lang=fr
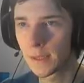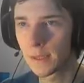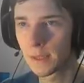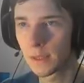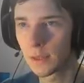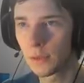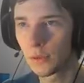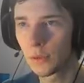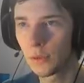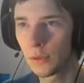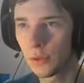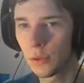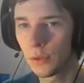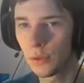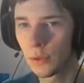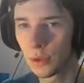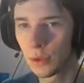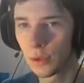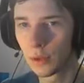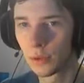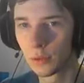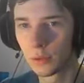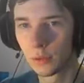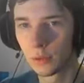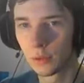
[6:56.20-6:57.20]
C'est
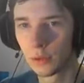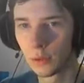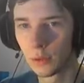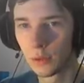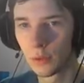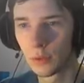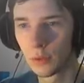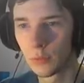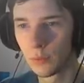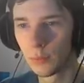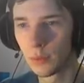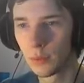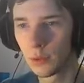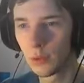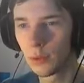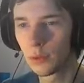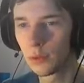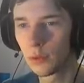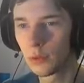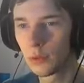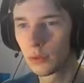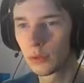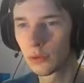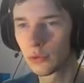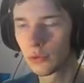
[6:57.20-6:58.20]
nul.
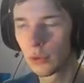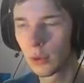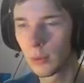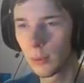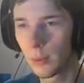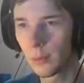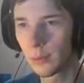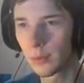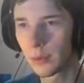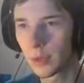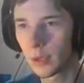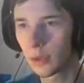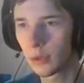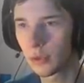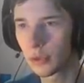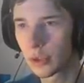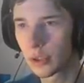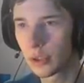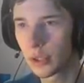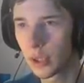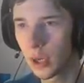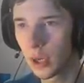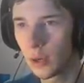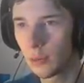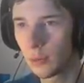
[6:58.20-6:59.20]
Bon, je voulais m'amuser avec le
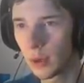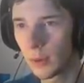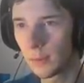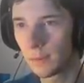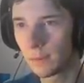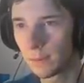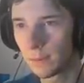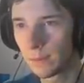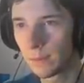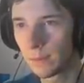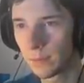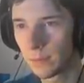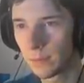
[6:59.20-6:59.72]
chien, moi.